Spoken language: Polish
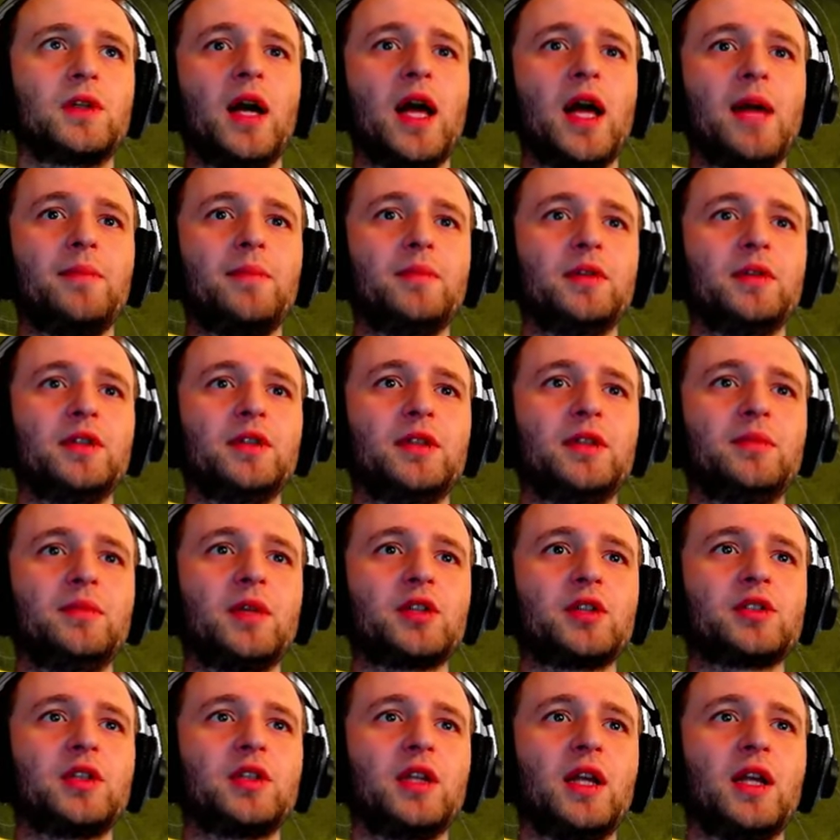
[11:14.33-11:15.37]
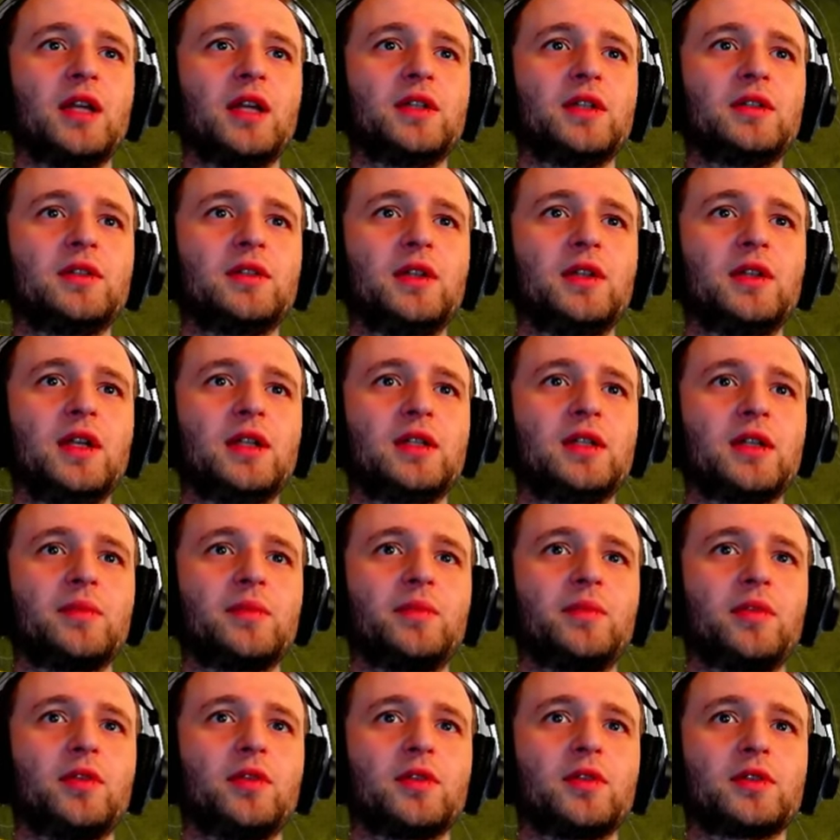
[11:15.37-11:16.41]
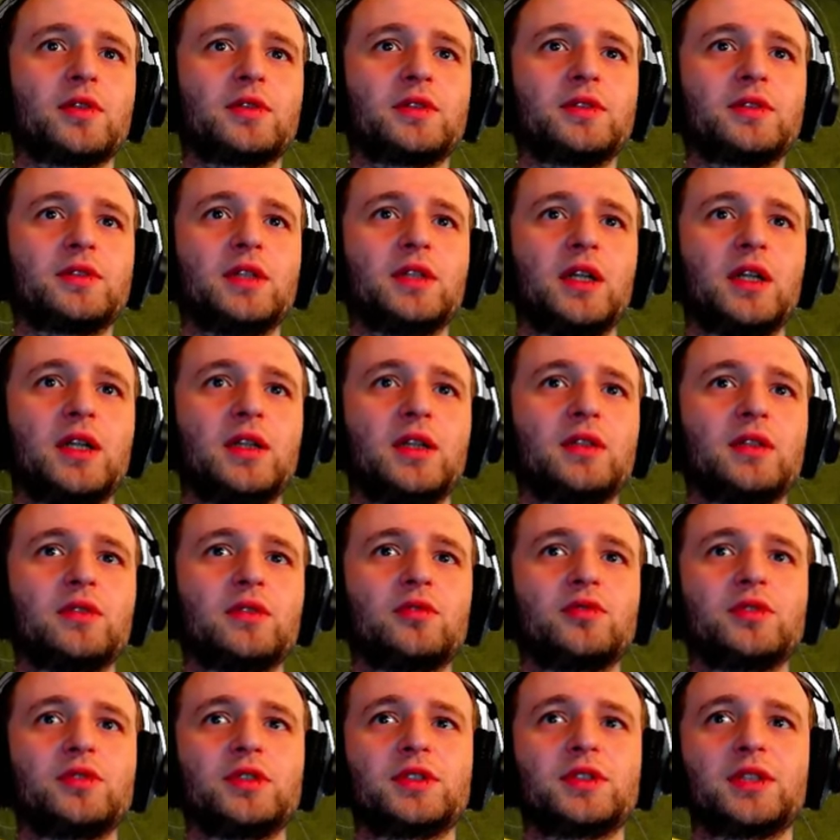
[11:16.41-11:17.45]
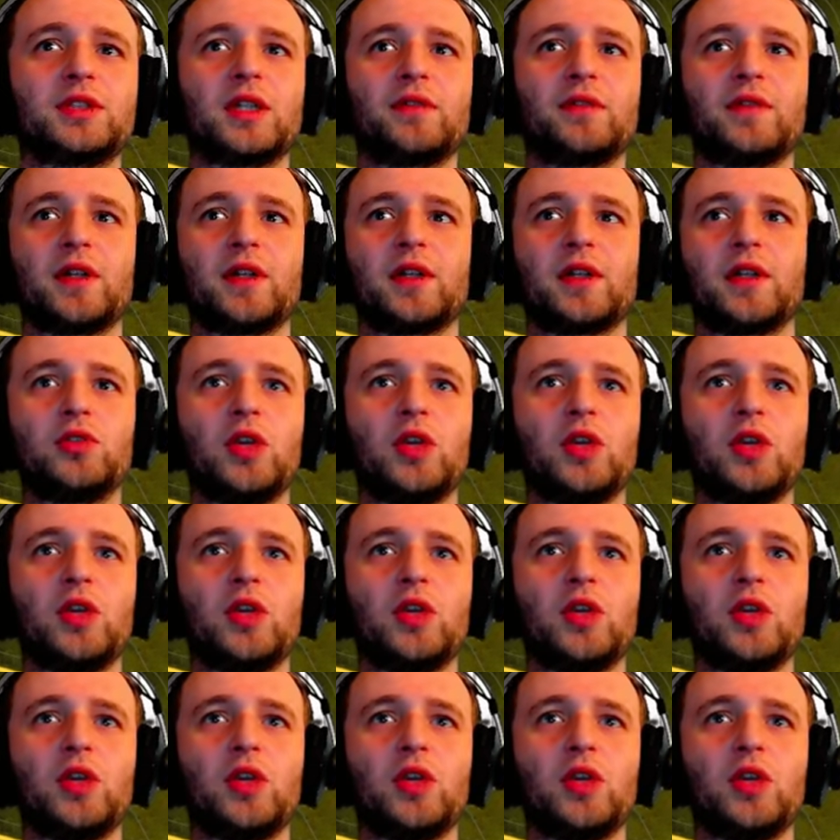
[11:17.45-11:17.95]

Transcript: M i masz leaderboard na różnych serwach.